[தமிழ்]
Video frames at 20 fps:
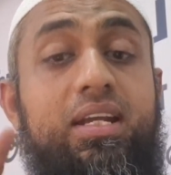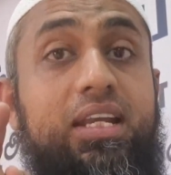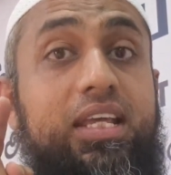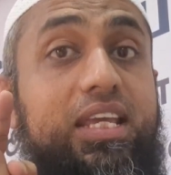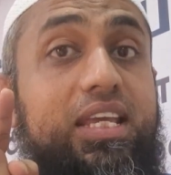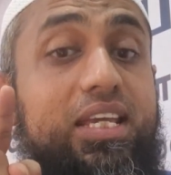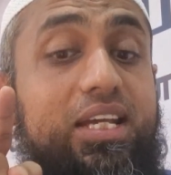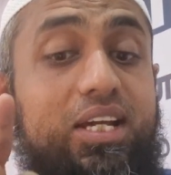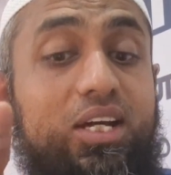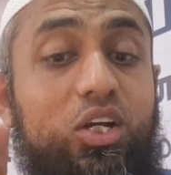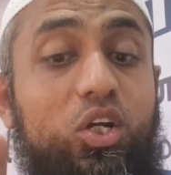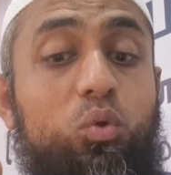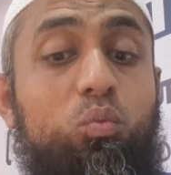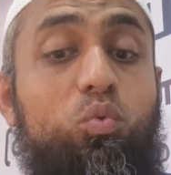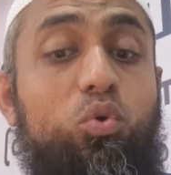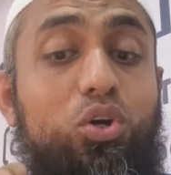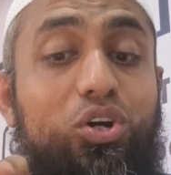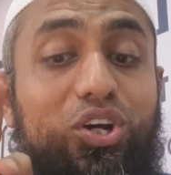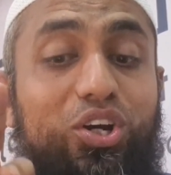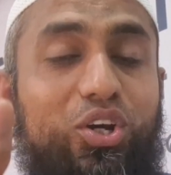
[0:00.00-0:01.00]
நீங்களும்
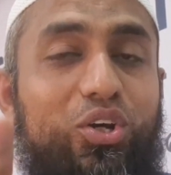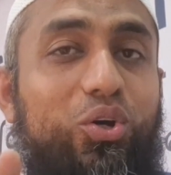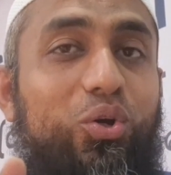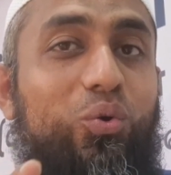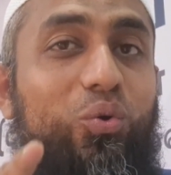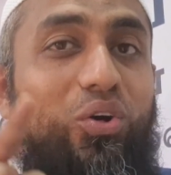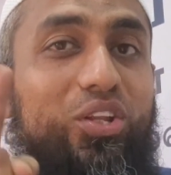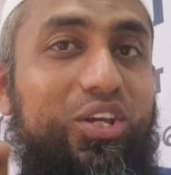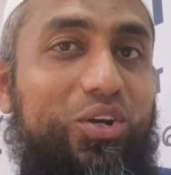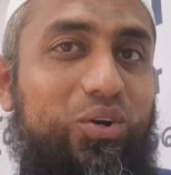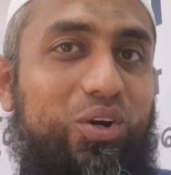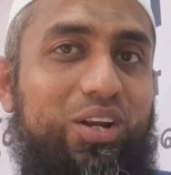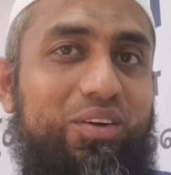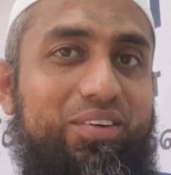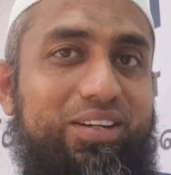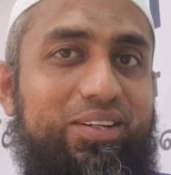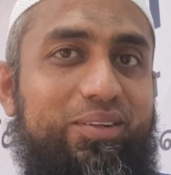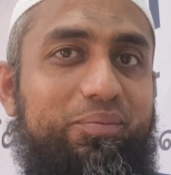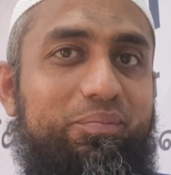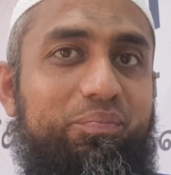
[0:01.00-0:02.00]
உங்களுக்குள் ஓதிக்கொள்ள
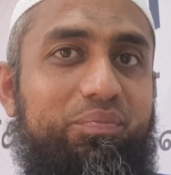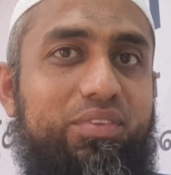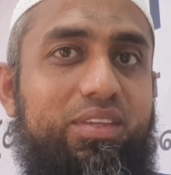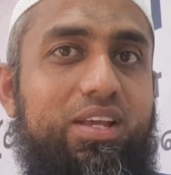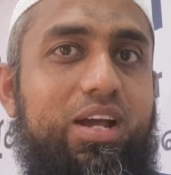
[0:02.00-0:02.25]
வேண்டும்